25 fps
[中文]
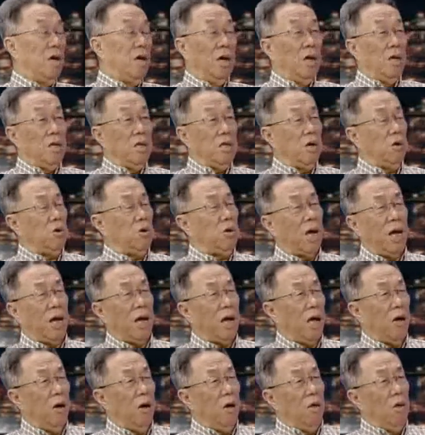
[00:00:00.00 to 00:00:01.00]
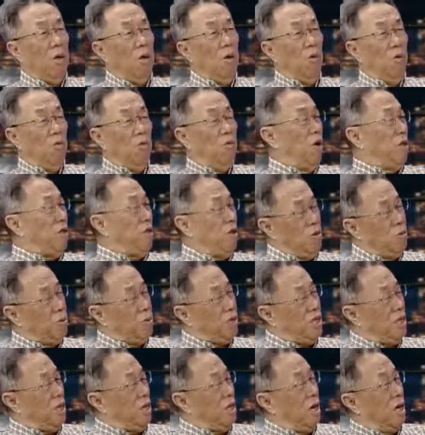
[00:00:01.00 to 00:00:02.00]
而且貂蝉还我
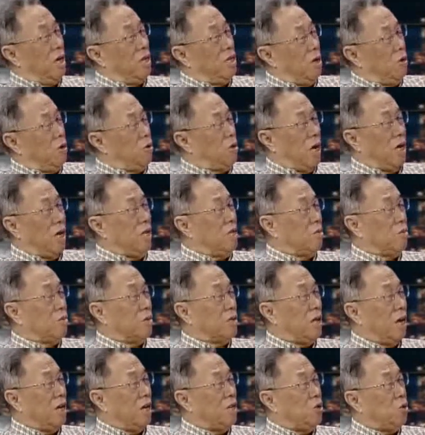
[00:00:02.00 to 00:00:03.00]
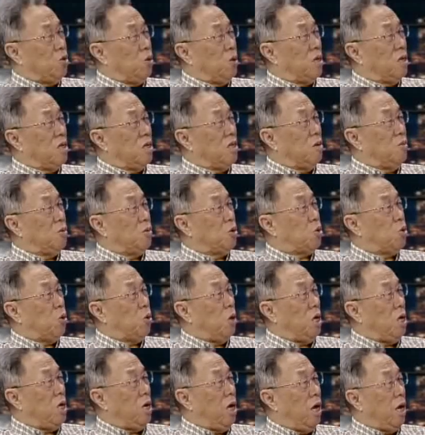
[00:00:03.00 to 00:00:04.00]
弄不清啊，貂蝉怎么她还做的这
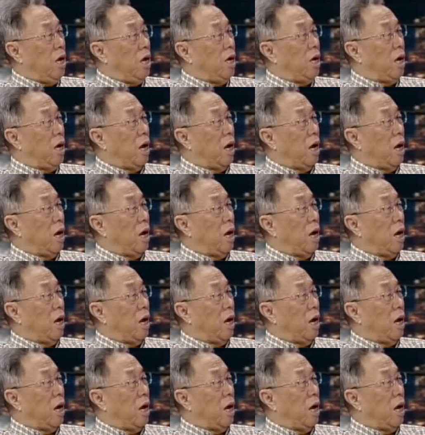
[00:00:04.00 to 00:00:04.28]
么专